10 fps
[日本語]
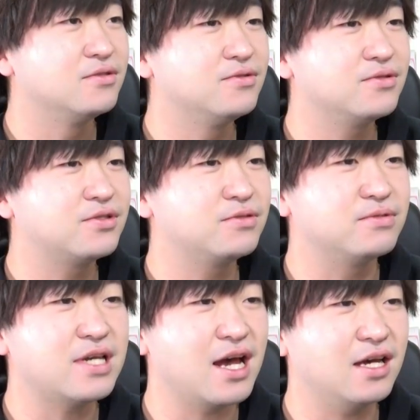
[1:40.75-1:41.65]

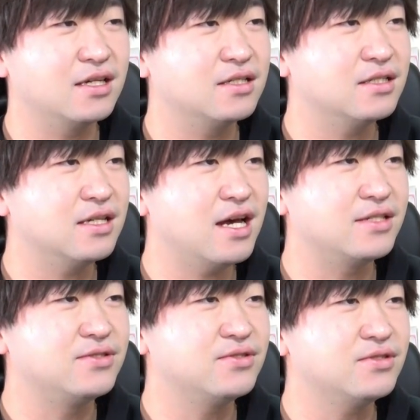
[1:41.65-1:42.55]
YouTube、いや、あ
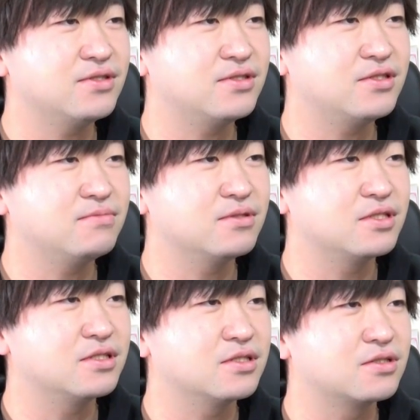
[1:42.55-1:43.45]
YouTube
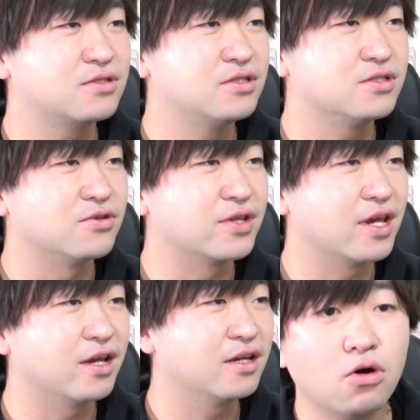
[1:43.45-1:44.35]
すぐ来るよ
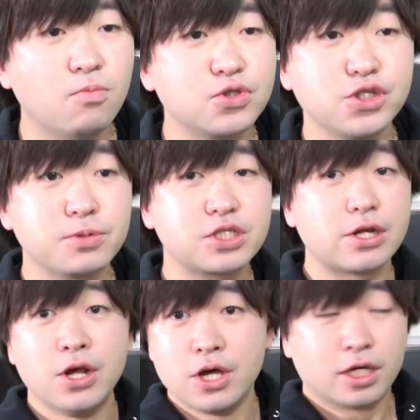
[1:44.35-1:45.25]
ね。あ、もう10秒切っ
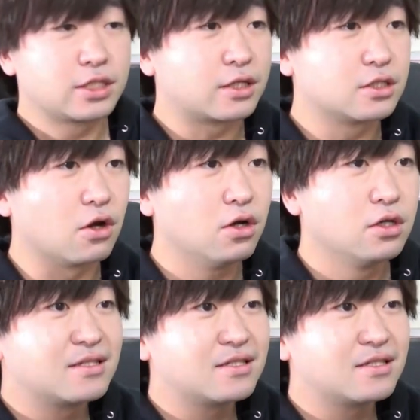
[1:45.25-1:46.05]
て、さくるぞ。